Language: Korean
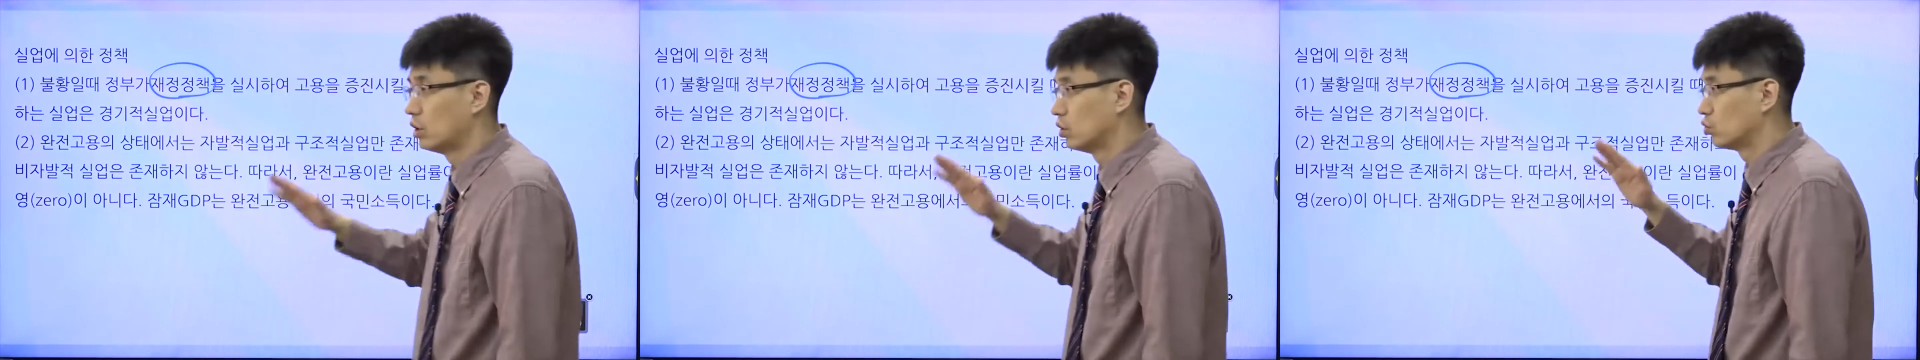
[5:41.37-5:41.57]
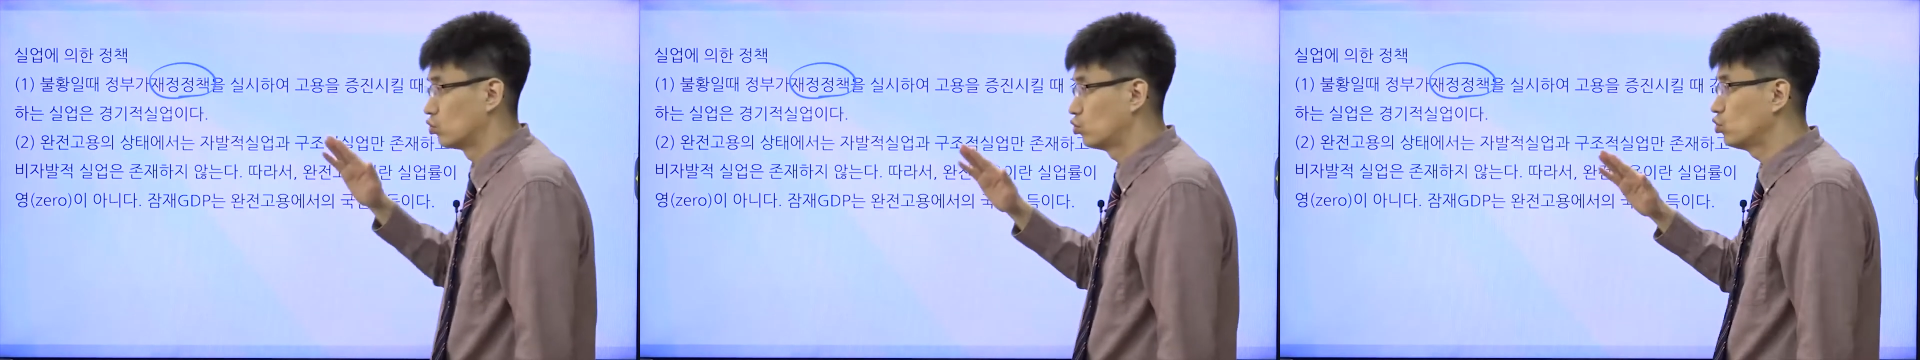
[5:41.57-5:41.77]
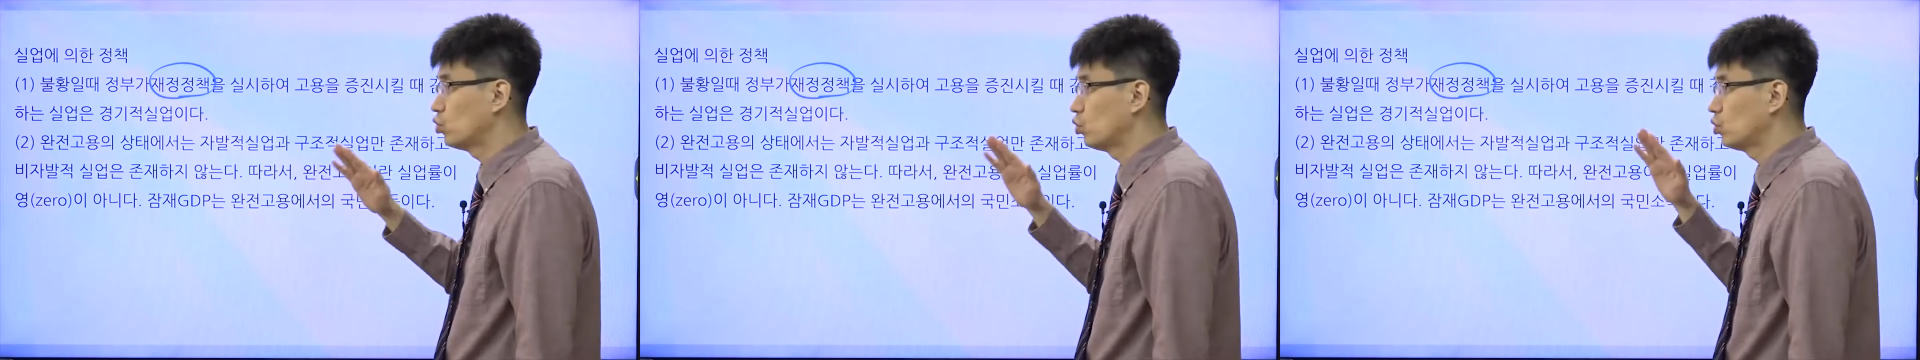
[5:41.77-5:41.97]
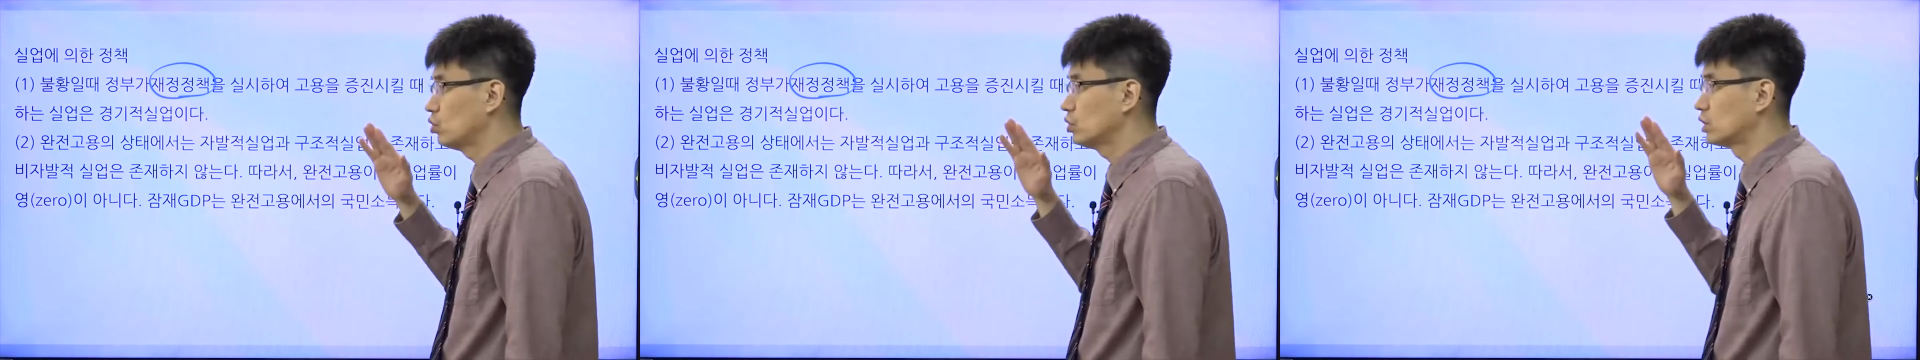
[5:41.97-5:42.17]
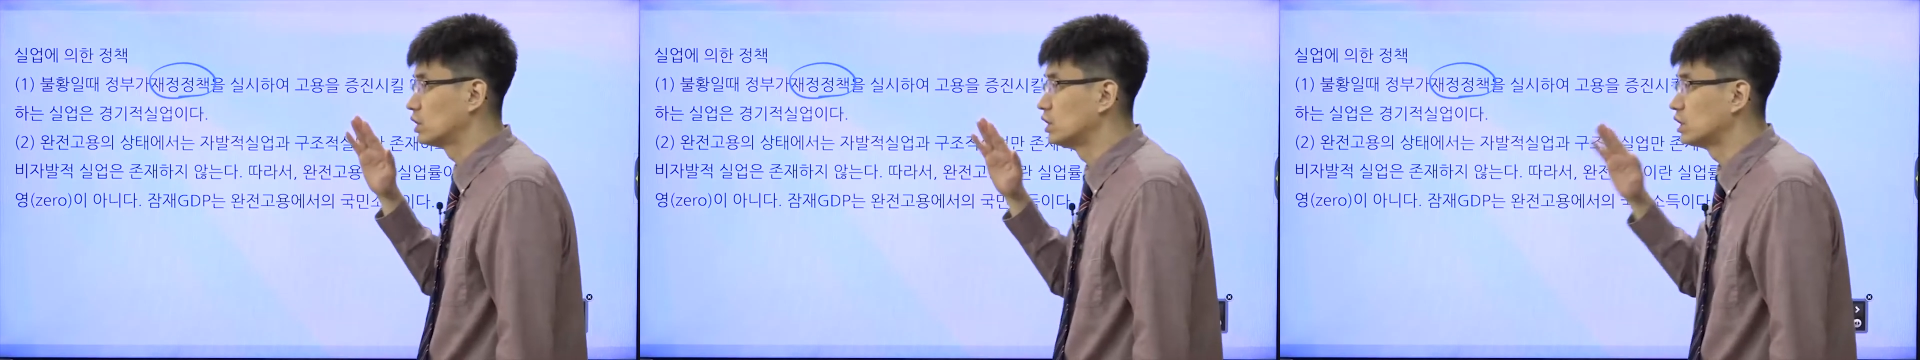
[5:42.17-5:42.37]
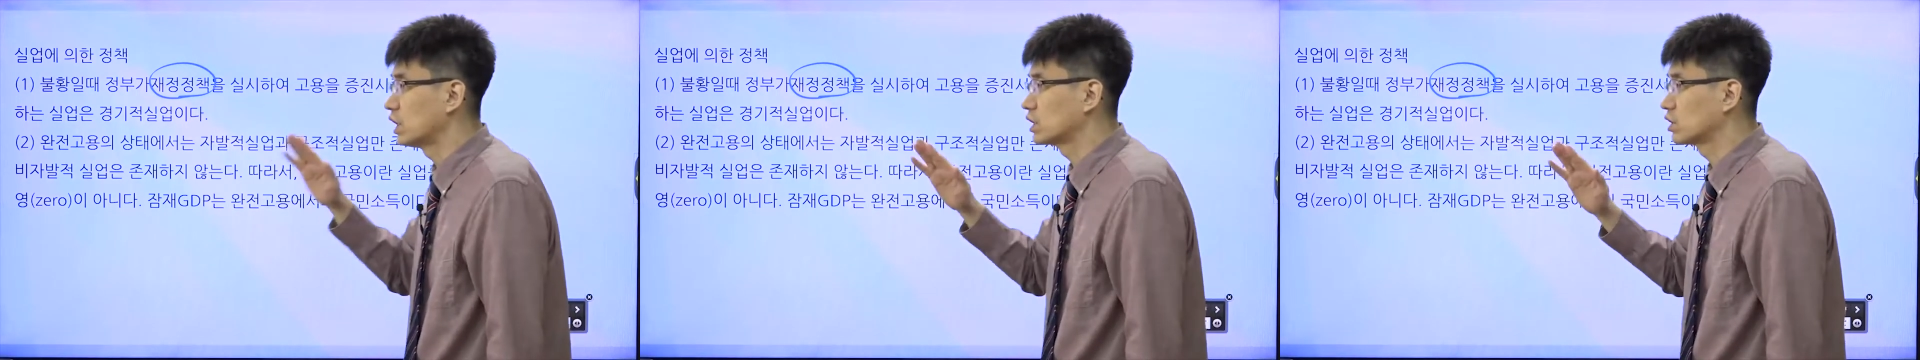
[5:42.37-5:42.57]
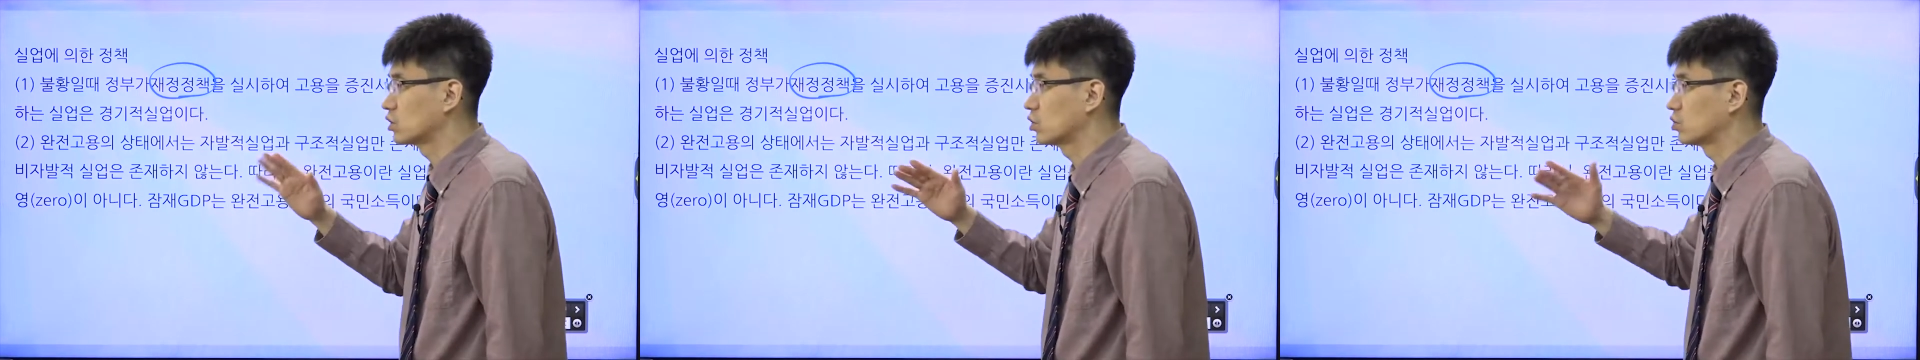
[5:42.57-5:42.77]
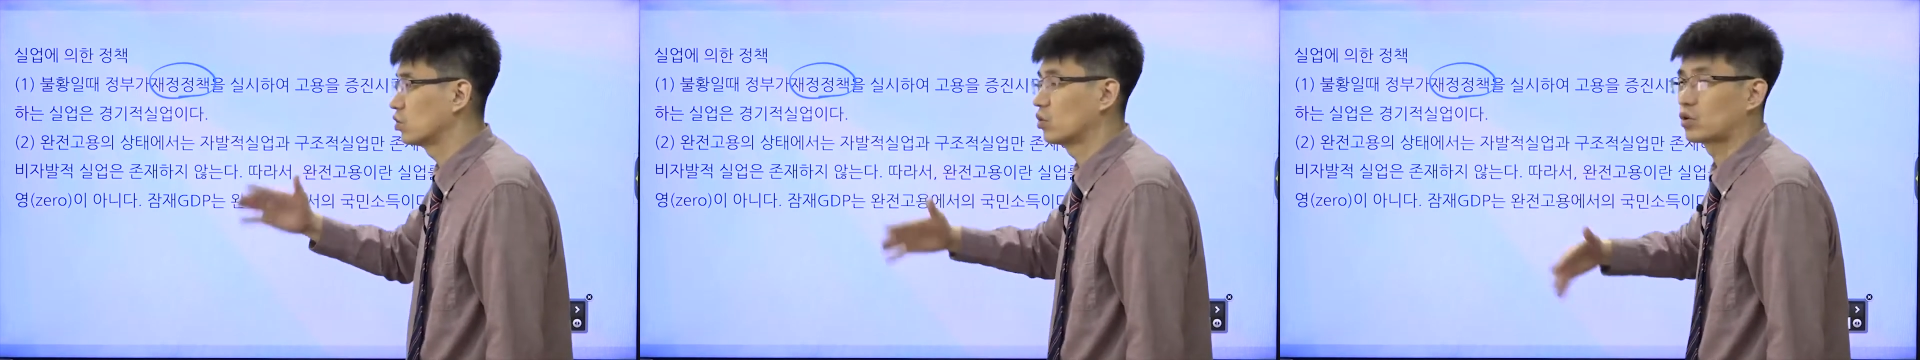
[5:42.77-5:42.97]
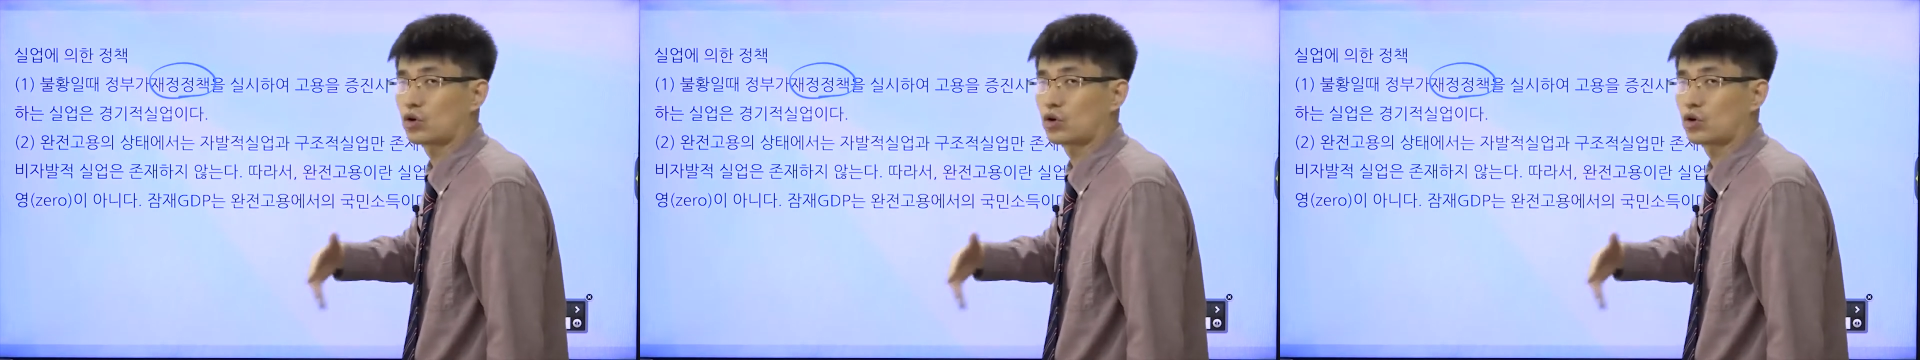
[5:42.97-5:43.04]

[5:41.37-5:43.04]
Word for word: 수요를 진작시켜서